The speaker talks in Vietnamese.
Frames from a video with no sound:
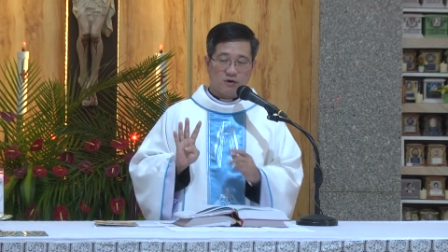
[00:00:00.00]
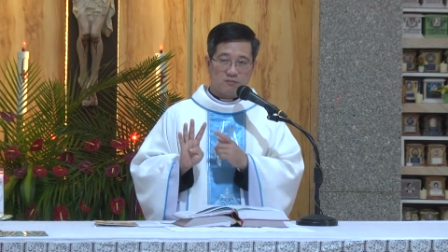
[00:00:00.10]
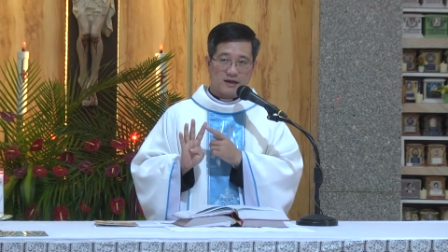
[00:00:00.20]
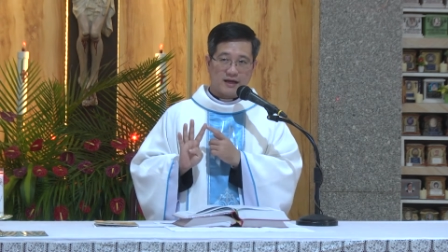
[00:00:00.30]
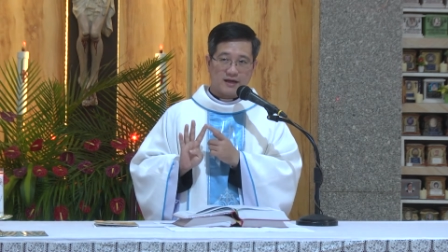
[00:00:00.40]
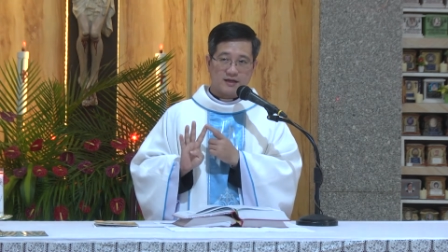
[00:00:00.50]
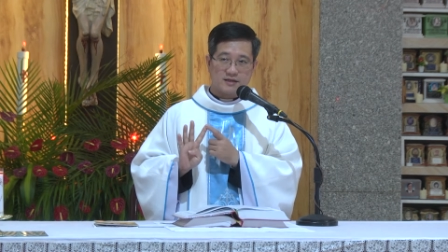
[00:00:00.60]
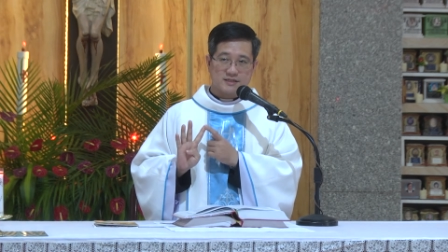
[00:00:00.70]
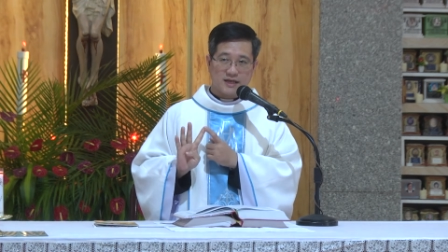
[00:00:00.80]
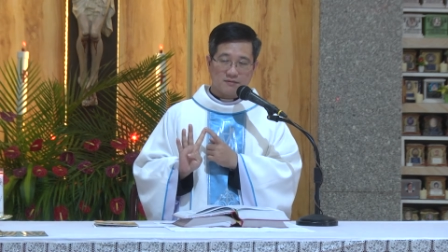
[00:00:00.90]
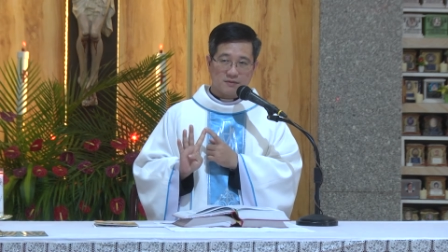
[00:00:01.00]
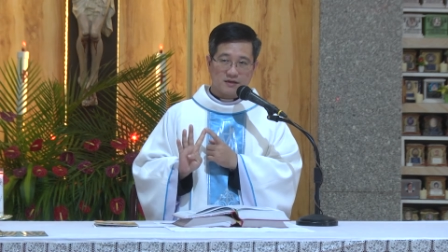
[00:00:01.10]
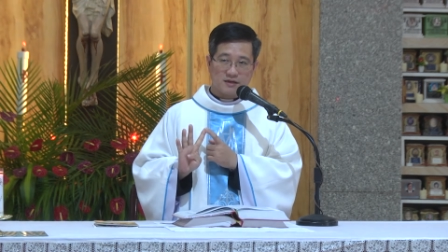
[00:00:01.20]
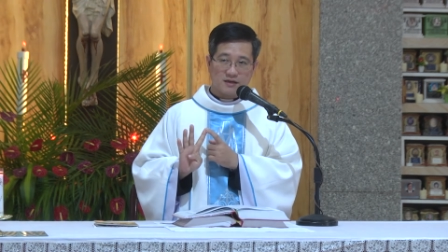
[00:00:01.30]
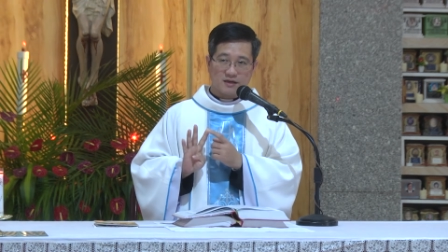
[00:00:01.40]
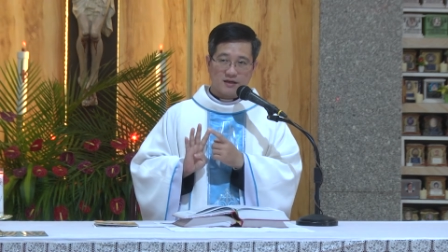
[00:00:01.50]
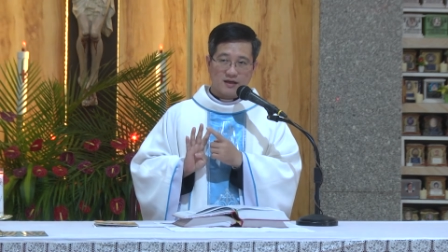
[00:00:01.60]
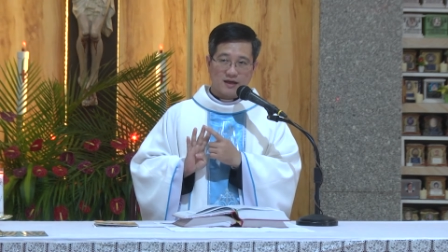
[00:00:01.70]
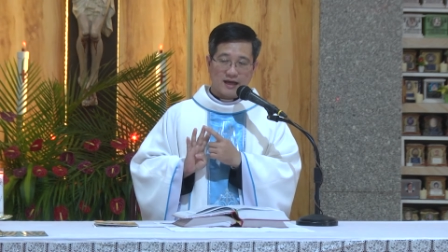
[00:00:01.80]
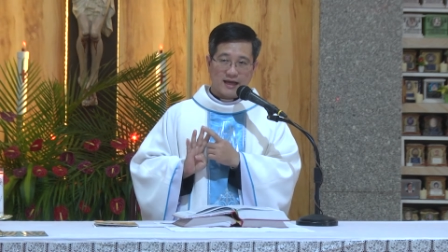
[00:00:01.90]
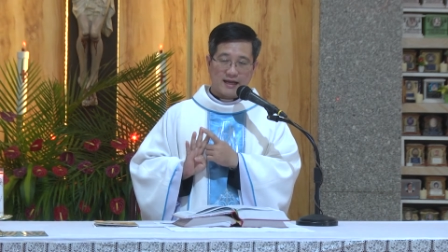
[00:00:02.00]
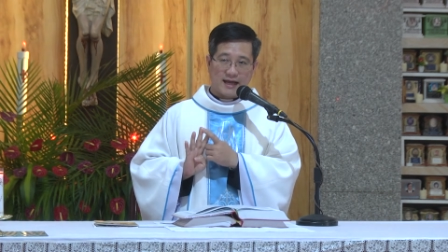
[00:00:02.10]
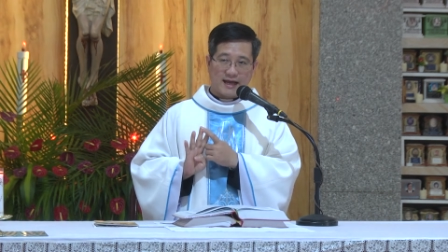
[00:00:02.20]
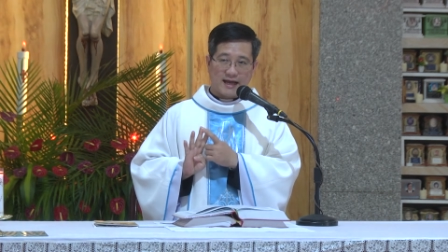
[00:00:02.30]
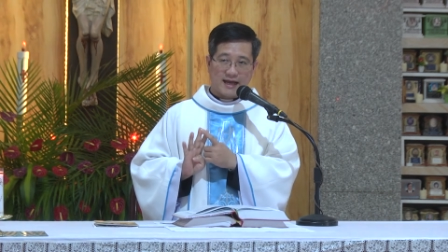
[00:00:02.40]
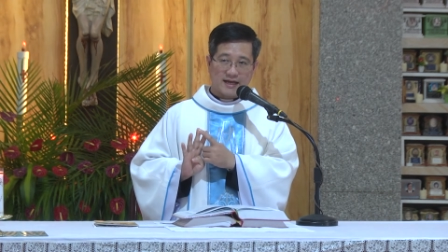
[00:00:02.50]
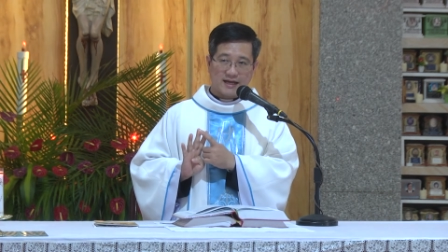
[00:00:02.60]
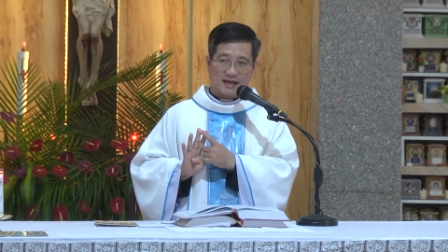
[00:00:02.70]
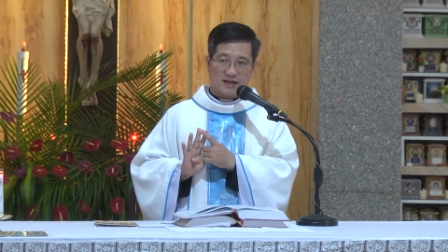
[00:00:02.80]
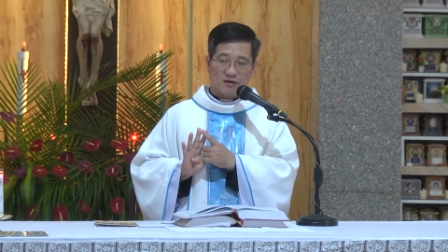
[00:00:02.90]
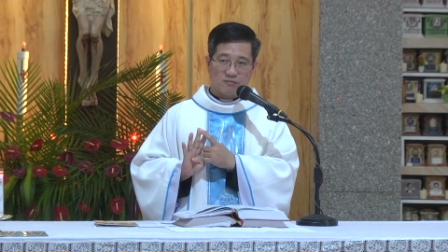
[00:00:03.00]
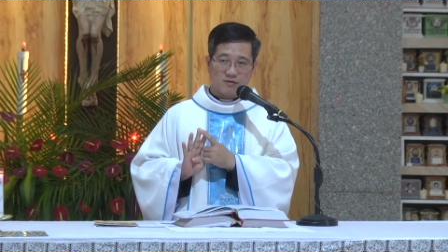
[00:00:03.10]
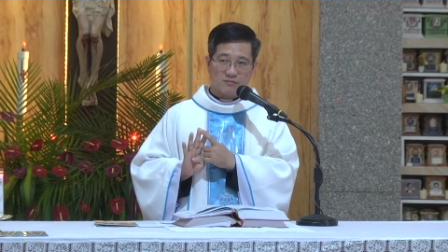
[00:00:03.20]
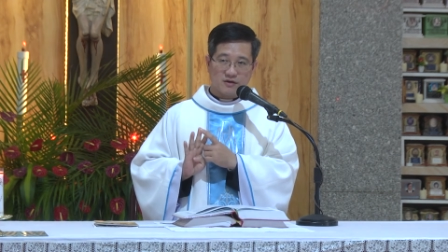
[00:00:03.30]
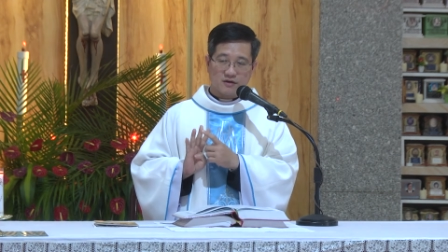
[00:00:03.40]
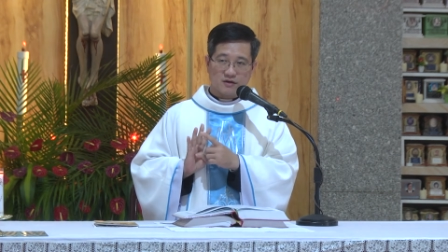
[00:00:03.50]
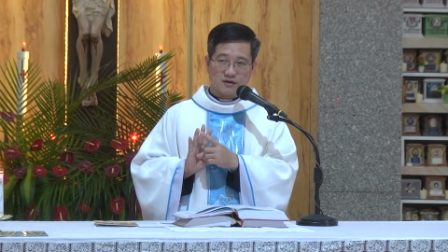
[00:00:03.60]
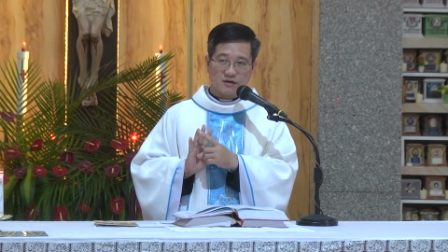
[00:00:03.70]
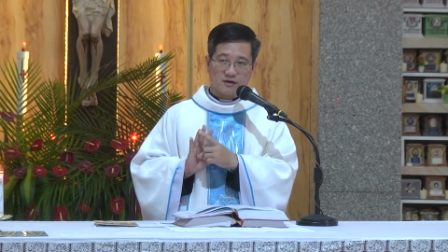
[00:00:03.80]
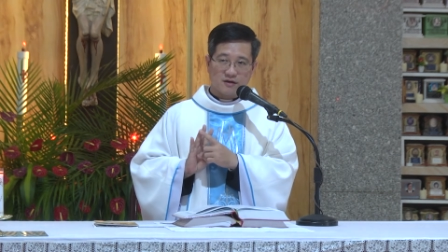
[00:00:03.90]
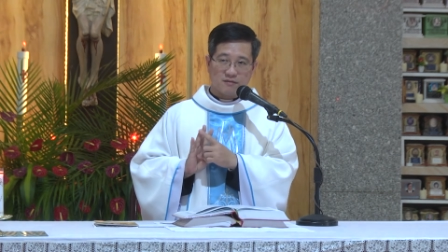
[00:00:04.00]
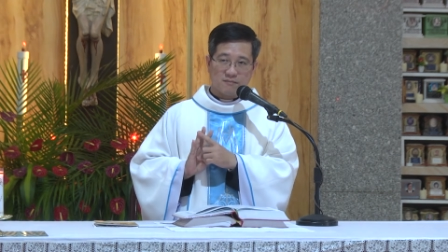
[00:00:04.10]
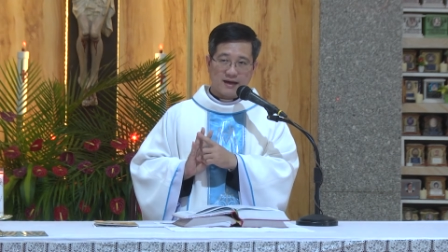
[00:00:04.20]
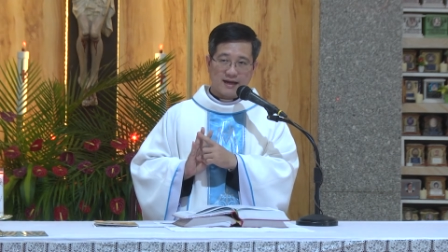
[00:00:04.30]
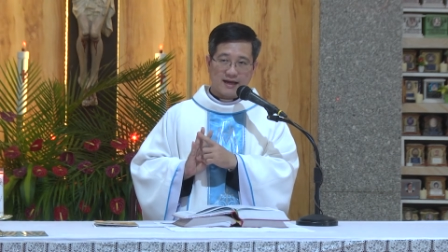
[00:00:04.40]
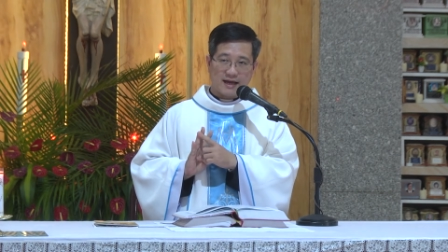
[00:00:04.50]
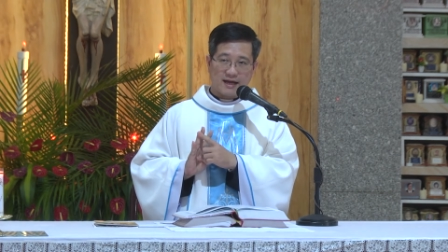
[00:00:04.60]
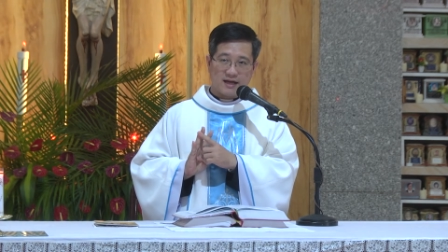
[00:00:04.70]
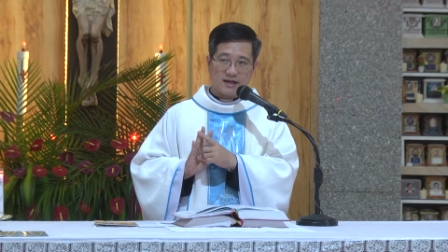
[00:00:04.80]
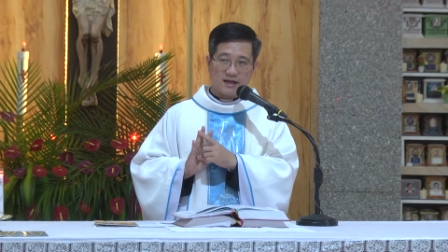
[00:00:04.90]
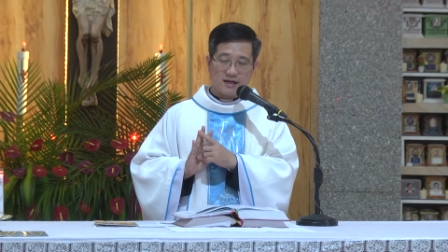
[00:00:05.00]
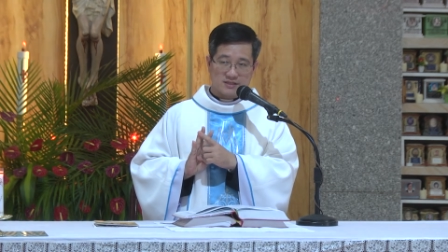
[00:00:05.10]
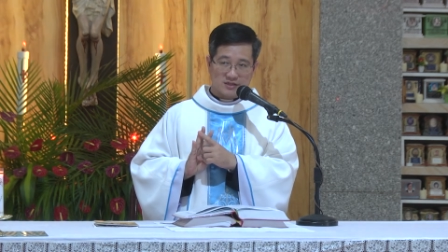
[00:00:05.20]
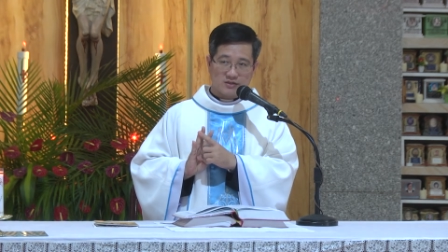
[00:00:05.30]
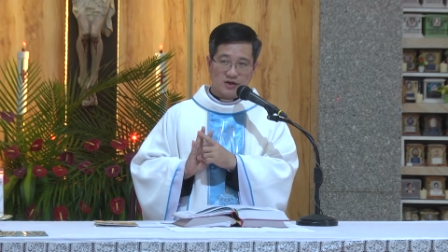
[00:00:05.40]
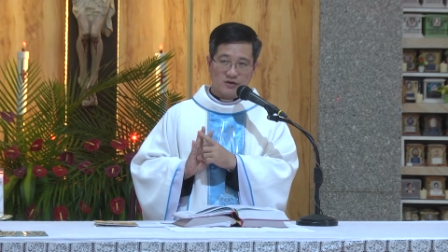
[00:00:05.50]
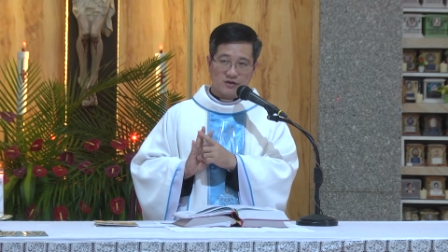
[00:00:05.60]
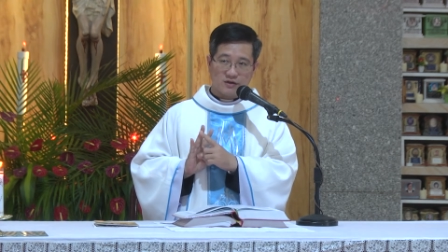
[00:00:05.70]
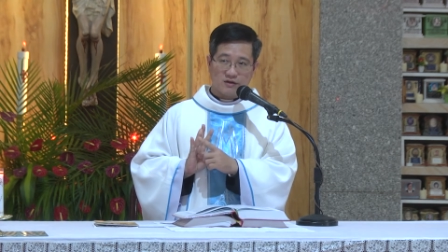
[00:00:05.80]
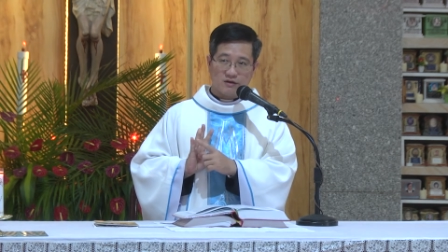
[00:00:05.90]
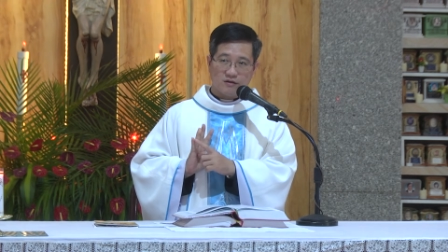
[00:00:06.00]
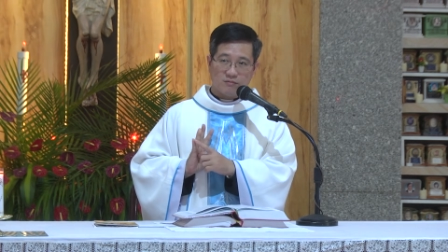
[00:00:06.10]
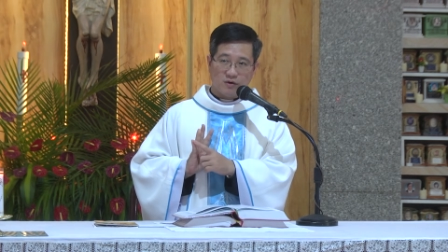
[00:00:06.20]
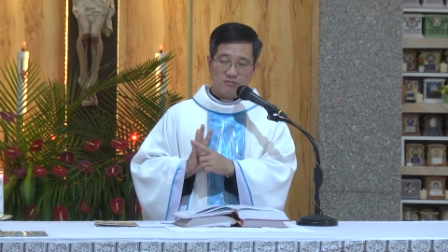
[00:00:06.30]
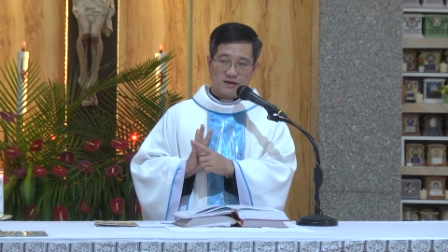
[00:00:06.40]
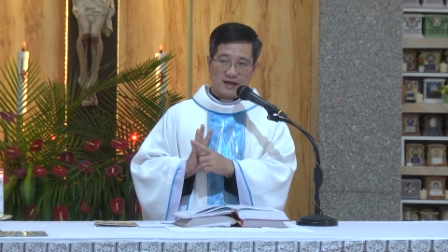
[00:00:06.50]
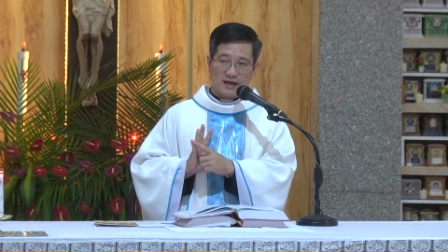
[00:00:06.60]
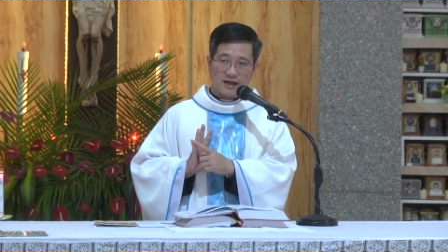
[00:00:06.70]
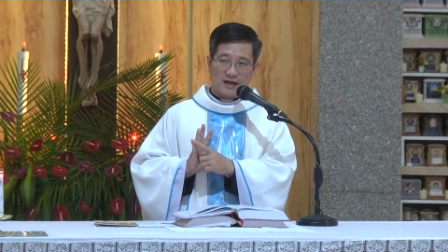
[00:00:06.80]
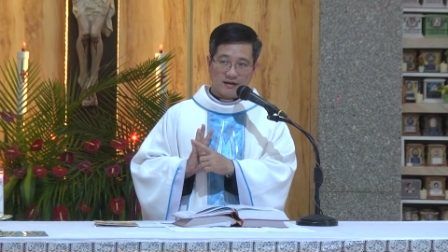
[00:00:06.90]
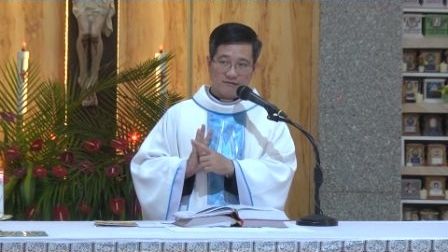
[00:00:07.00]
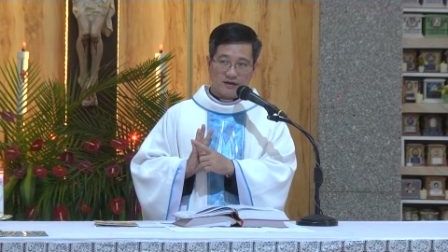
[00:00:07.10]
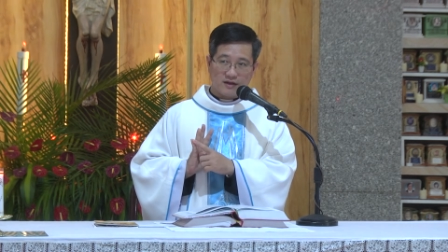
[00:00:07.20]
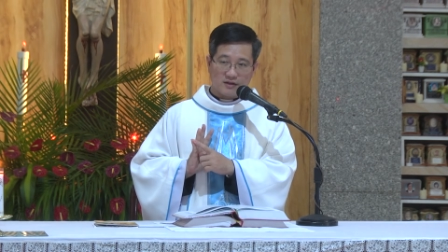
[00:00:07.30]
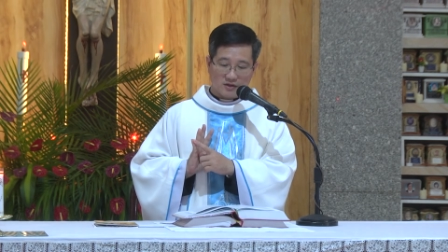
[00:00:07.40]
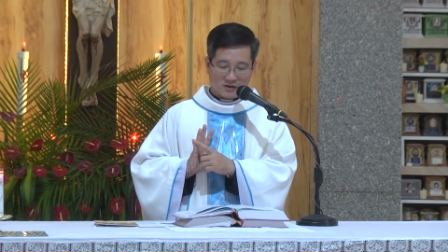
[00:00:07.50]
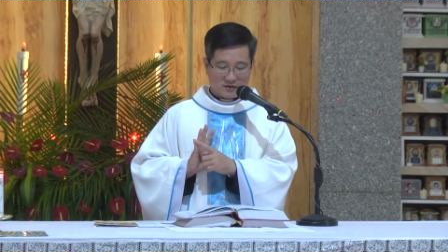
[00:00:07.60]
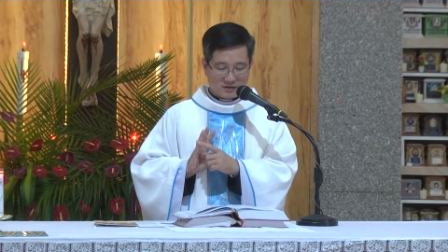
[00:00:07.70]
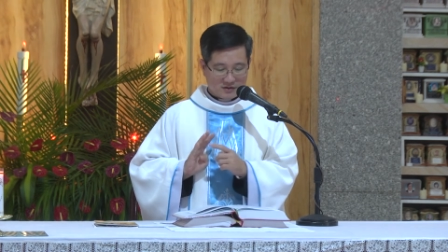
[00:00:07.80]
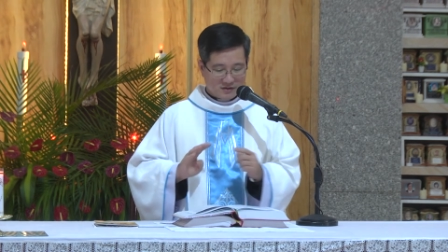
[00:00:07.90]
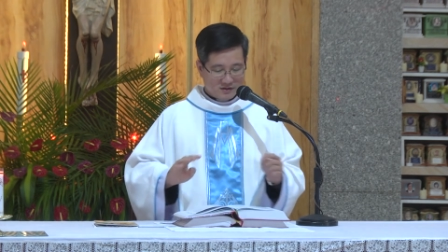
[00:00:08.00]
Một là xét mình, hai là ăn năn dốc lòng chừa, ba là xưng tội, bốn là làm việc đền tội.